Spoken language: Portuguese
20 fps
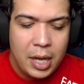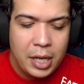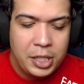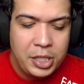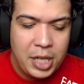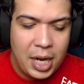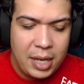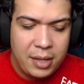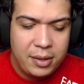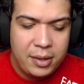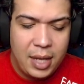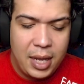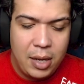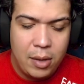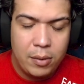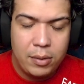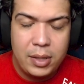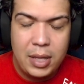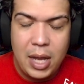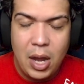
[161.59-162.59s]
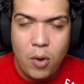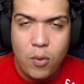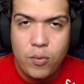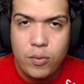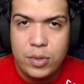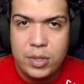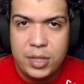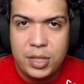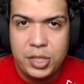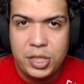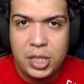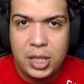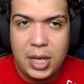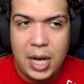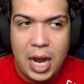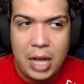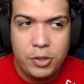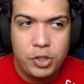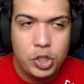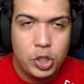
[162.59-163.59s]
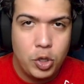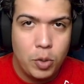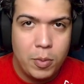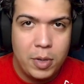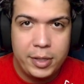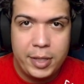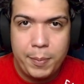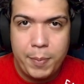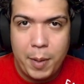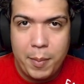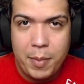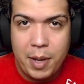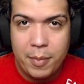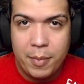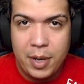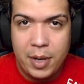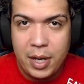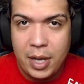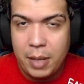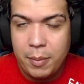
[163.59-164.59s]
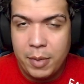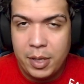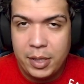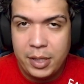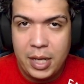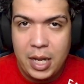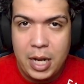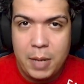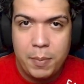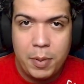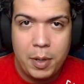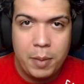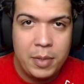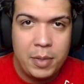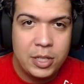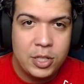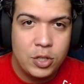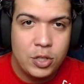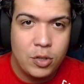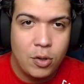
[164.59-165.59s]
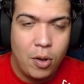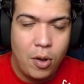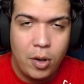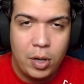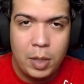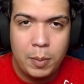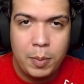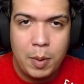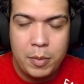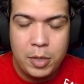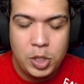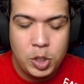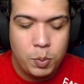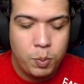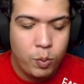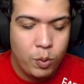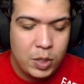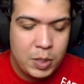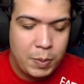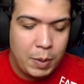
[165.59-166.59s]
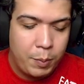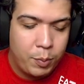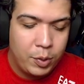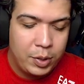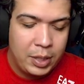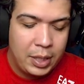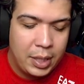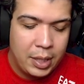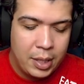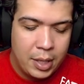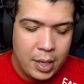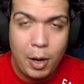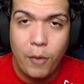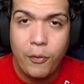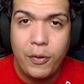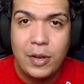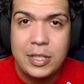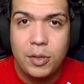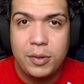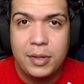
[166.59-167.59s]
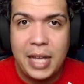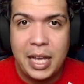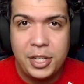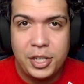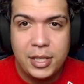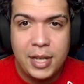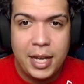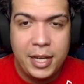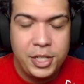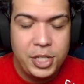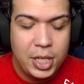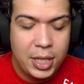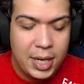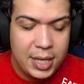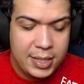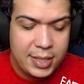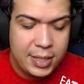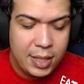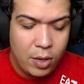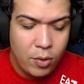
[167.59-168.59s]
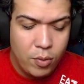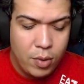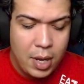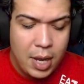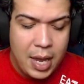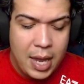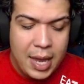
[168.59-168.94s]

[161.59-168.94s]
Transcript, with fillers: Já tenho até alguns indicados que eu mandei para minha mãe, mandei ali para minha sogra, para minha esposa, para poder eu fazer o teste da indicação.